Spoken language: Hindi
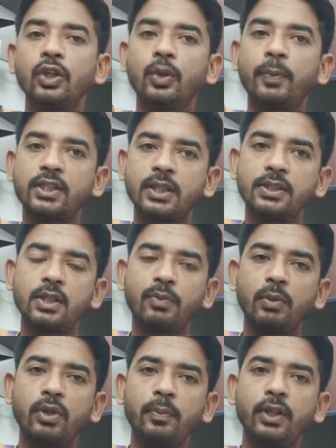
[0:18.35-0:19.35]
तो वैसे ही
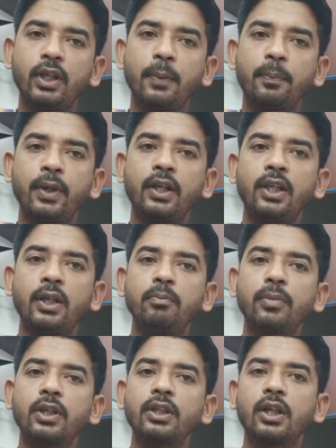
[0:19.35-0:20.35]
सितंबर में
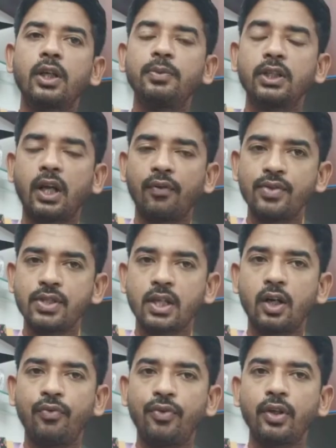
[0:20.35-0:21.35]
पेटीएम के तरफ से काफ़ी
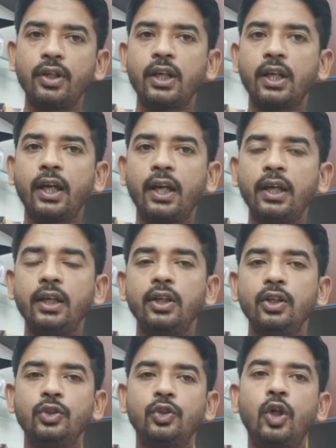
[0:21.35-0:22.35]
सारा ऑफर निकल गया है
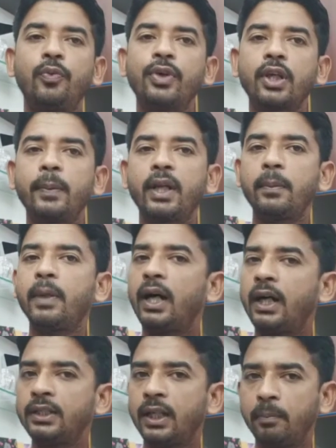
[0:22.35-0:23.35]
जो ऑफर के बारे में
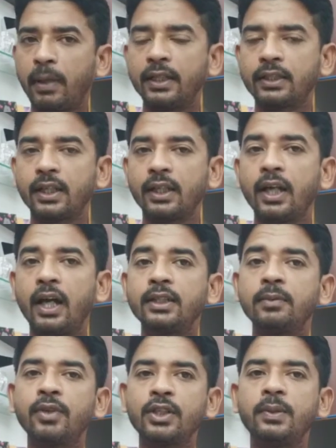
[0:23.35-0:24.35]
आज हम बात करेंगे आज
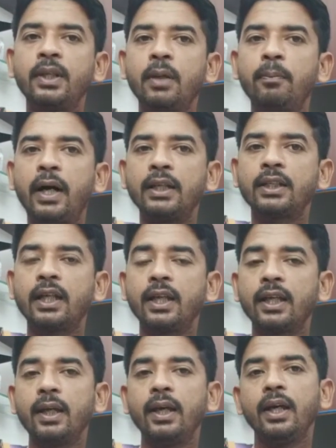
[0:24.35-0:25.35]
बेसिकली हम बात
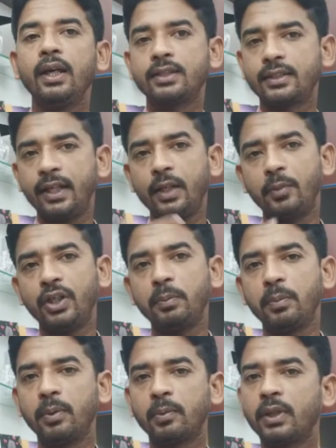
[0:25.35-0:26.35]
करेंगे सेंड
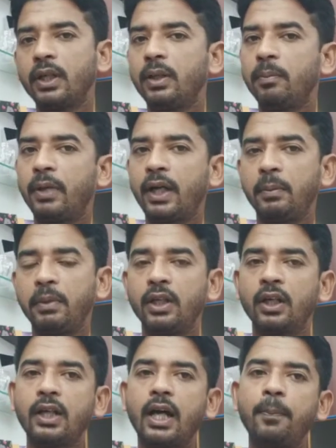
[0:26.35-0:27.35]
मनी के बारे में
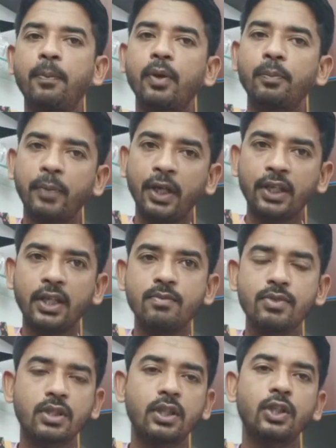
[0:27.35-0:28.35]
अगर आप
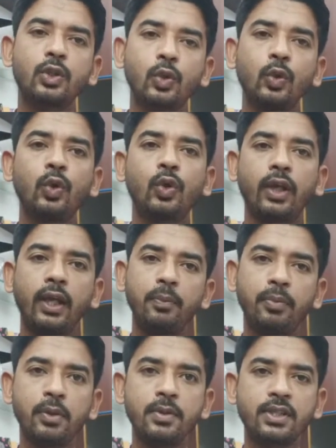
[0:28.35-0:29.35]
पेटीएम के थ्रू कहीं
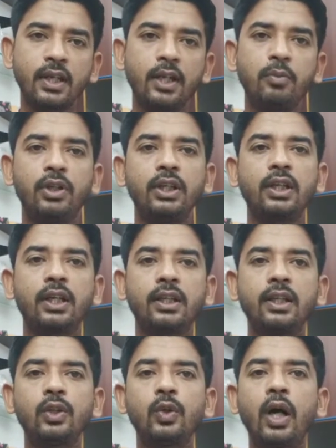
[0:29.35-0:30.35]
पर भी सेंड मनी
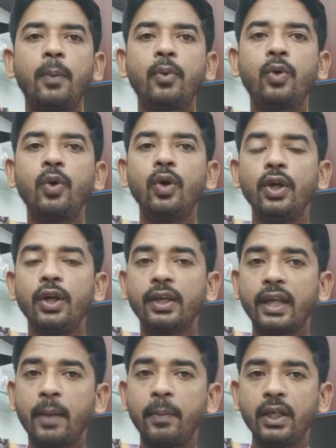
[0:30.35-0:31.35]
करते हैं तो आपको
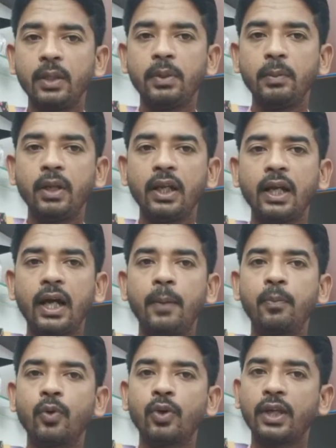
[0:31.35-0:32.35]
क्या बेनिफिट मिलेगा
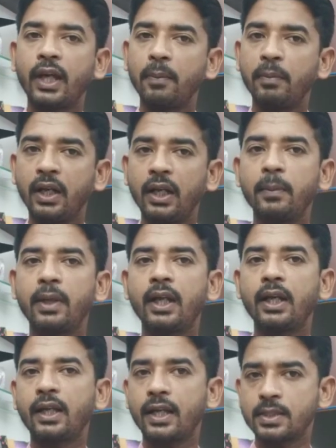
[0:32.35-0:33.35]
आपको क्या मिलने
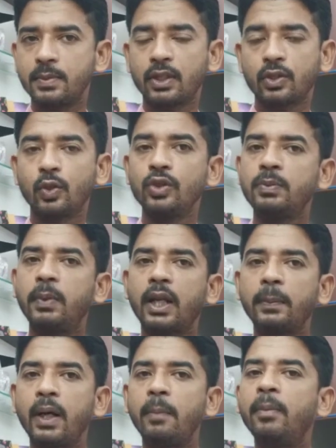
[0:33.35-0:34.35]
वाला है कैशबैक तो इस
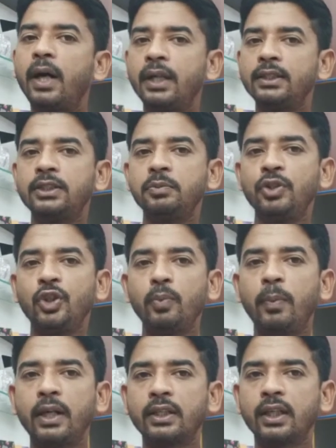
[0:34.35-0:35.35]
बारे में हम आज इस वीडियो
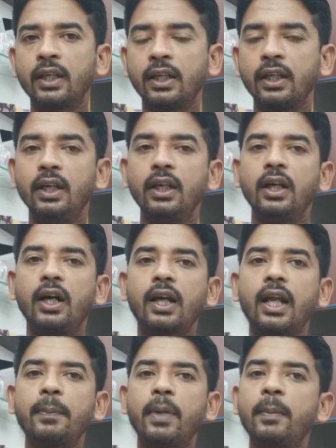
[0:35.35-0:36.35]
में बात करेंगे
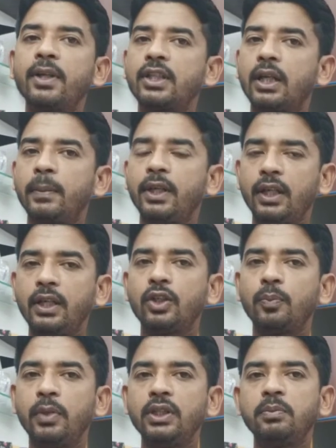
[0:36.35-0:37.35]
अगर आप हमारे चैनल में नहीं हैं
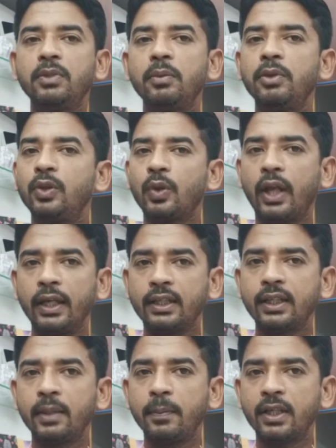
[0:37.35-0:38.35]
तो प्लीज़ मेरे वीडियो को लाइक
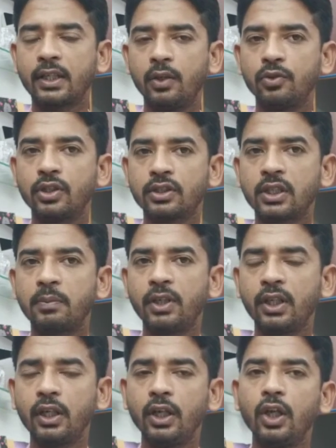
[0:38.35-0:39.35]
करिए मेरे चैनल को सब्सक्राइब
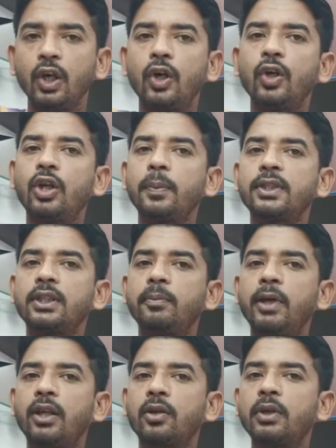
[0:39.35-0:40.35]
करिए और नोटिफिकेशन
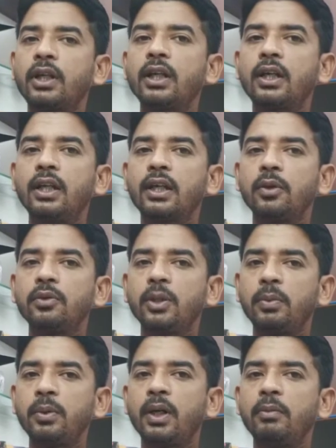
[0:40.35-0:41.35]
बेल को भी क्लिक करिए क्योंकि
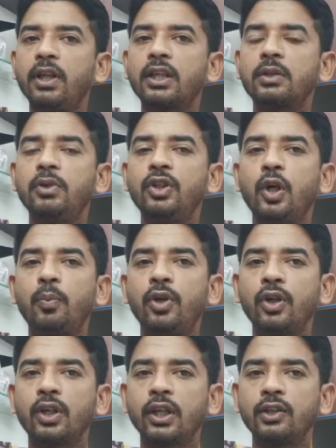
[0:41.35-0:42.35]
जब भी हम नेक्स्ट वीडियो
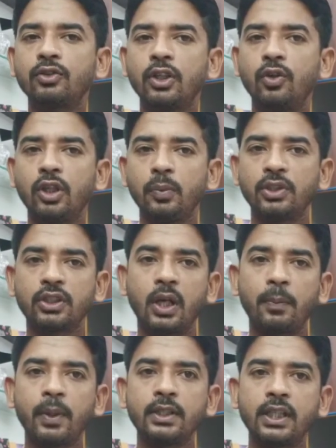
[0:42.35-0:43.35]
अपलोड करें उसका नोटिफिकेशन
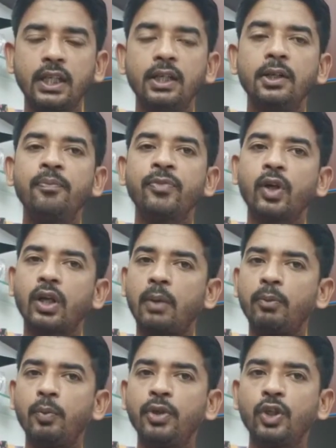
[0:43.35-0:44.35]
आपको आ जाए और
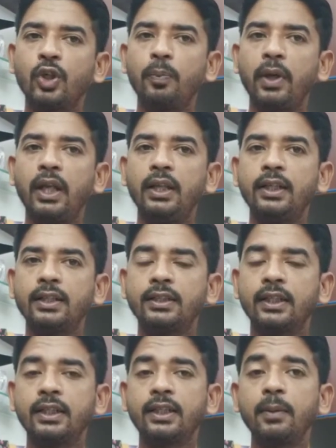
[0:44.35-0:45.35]
आप वो वीडियो को पहले देख
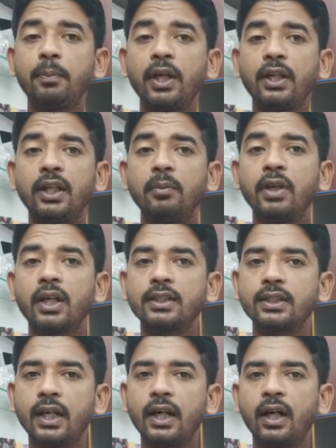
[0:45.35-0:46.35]
सकें देखिए पेटीएम एक
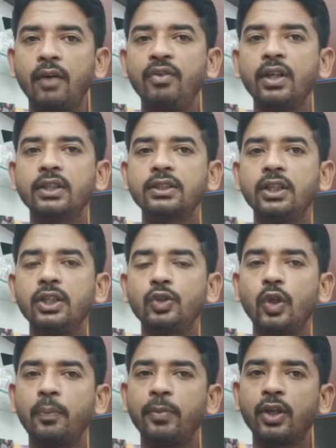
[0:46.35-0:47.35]
ऐसा एप्लीकेशन है
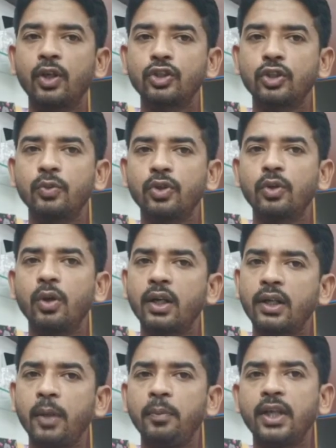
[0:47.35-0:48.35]
जो अपने कस्टमर को हर
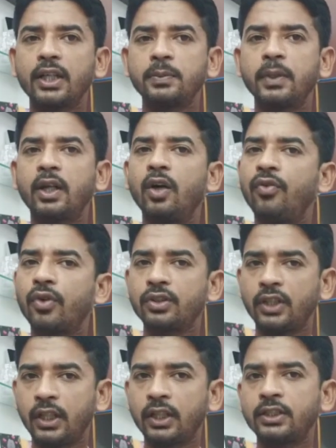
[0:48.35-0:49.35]
टाइम कैशबैक ऑफर
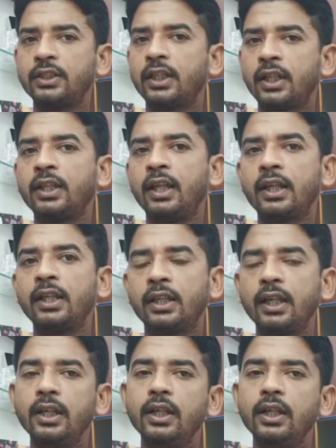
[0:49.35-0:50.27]
ज़्यादा से ज़्यादा लेके जाता है